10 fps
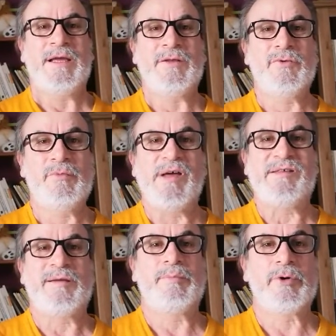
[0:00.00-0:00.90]
Et demain,
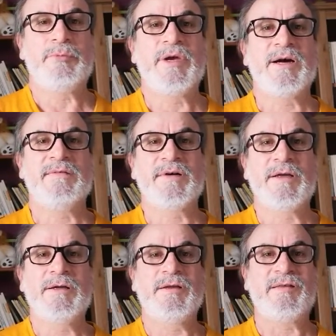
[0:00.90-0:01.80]
c'est le 1er
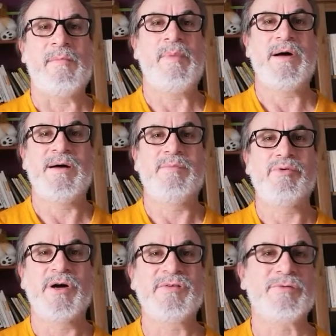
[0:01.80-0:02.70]
avril et c'est pas un
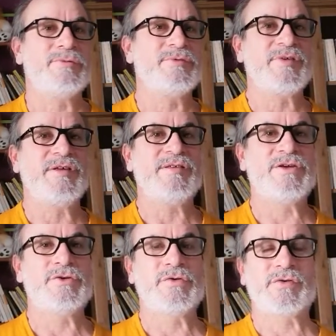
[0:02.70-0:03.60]
poisson,
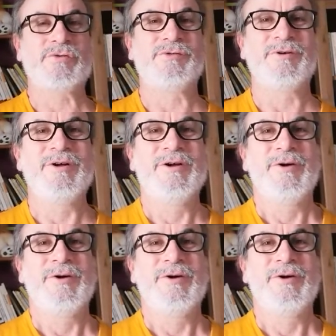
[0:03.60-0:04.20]
c'est juste qu'on